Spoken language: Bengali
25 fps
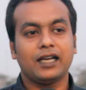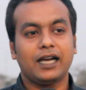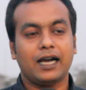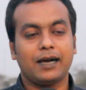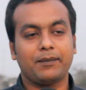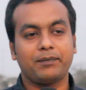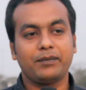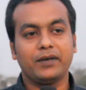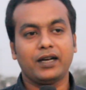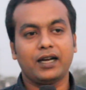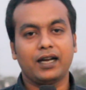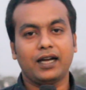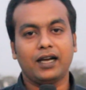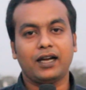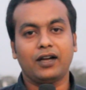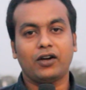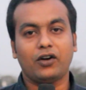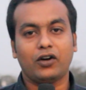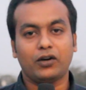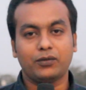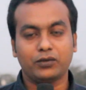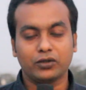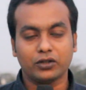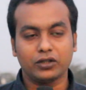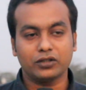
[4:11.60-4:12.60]
আপনারা
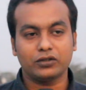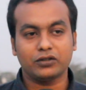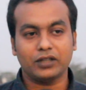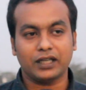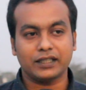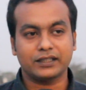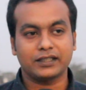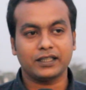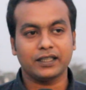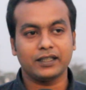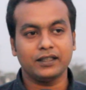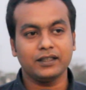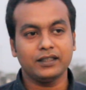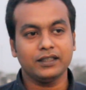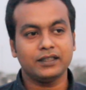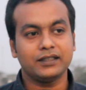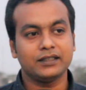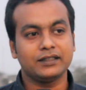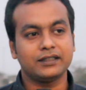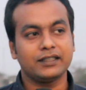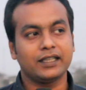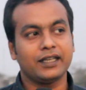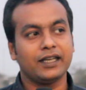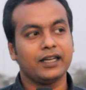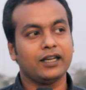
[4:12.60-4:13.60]
অবগত আছেন
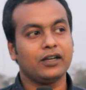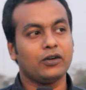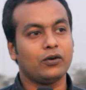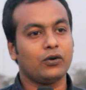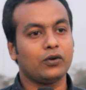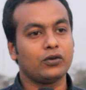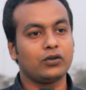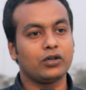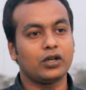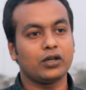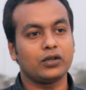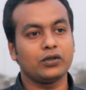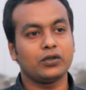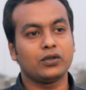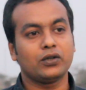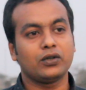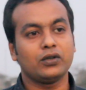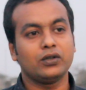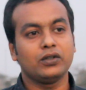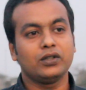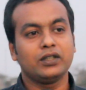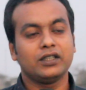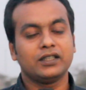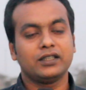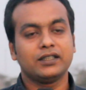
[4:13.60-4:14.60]
যে অন্যান্য
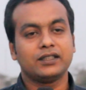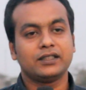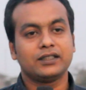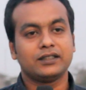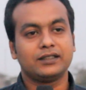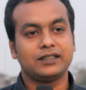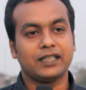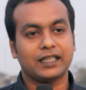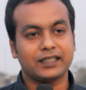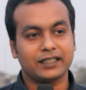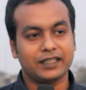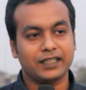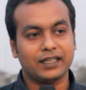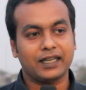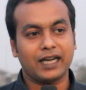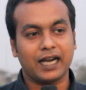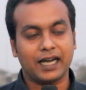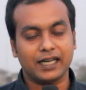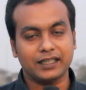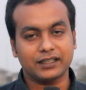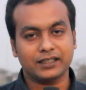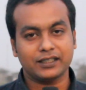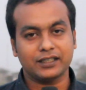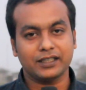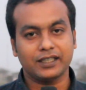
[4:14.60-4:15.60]
জাতের
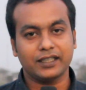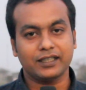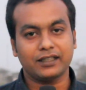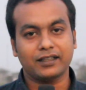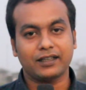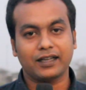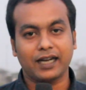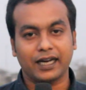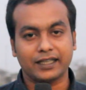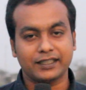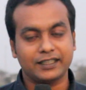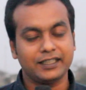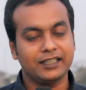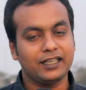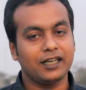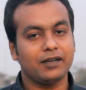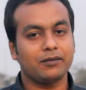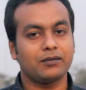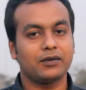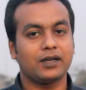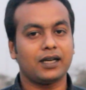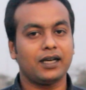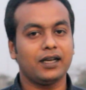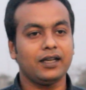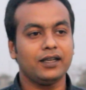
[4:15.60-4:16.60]
ঘাসের কাটিং
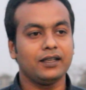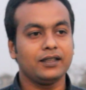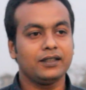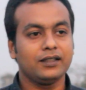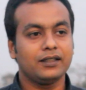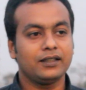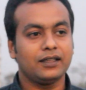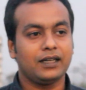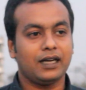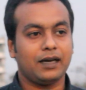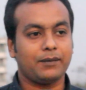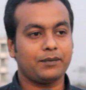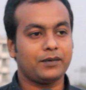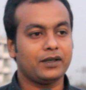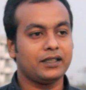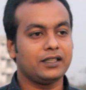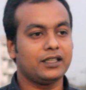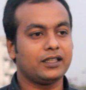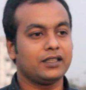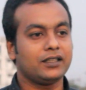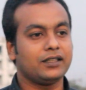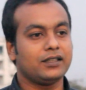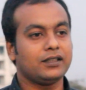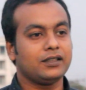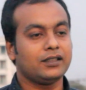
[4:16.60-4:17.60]
আমরা আপনাদের
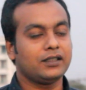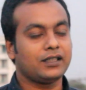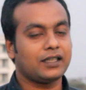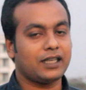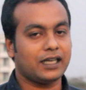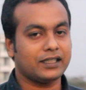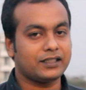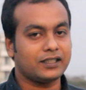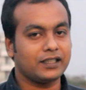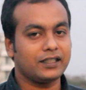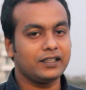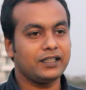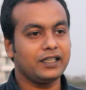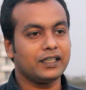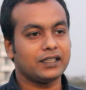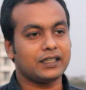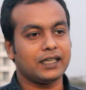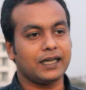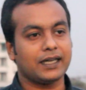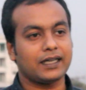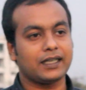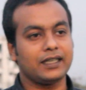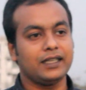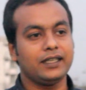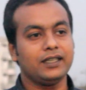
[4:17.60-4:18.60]
কাছে দিয়ে
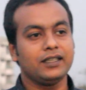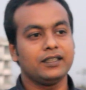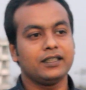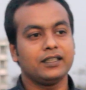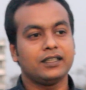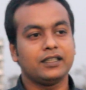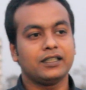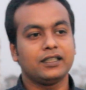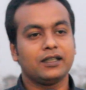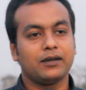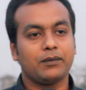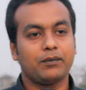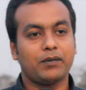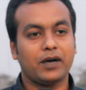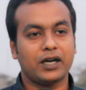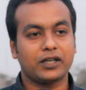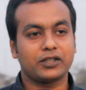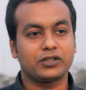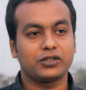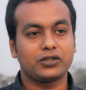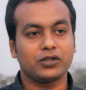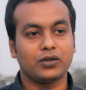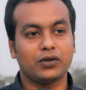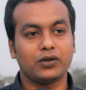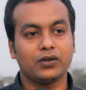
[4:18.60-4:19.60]
থাকি
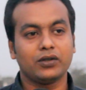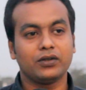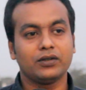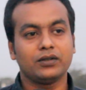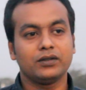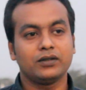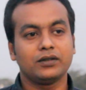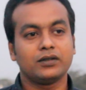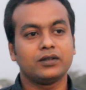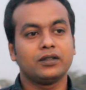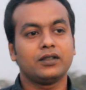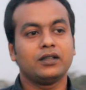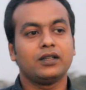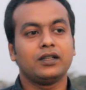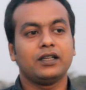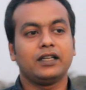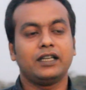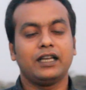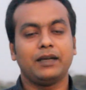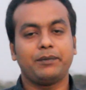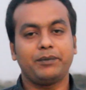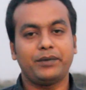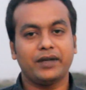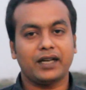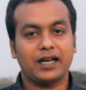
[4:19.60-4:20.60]
পাকচং
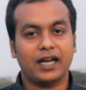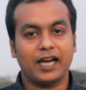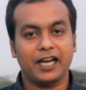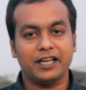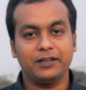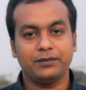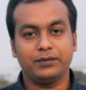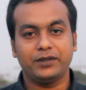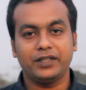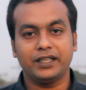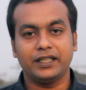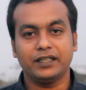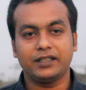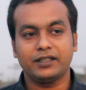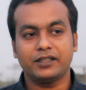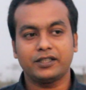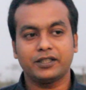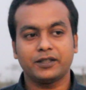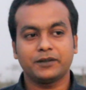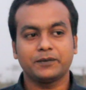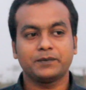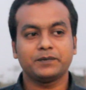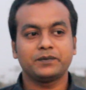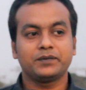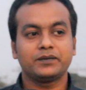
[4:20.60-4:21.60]
নেপিয়ার হাইব্রিড
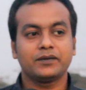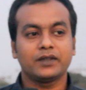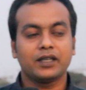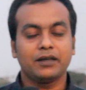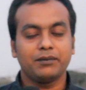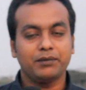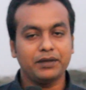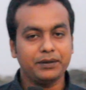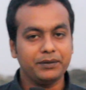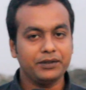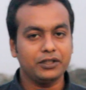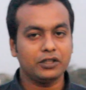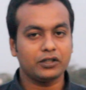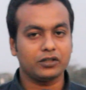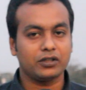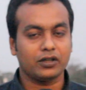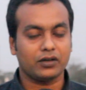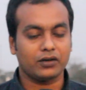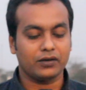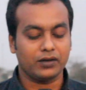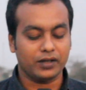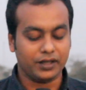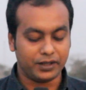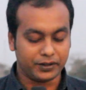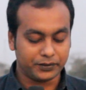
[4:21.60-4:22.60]
বিভিন্ন
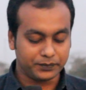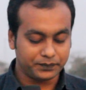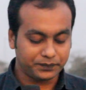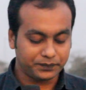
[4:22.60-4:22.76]
ধরনের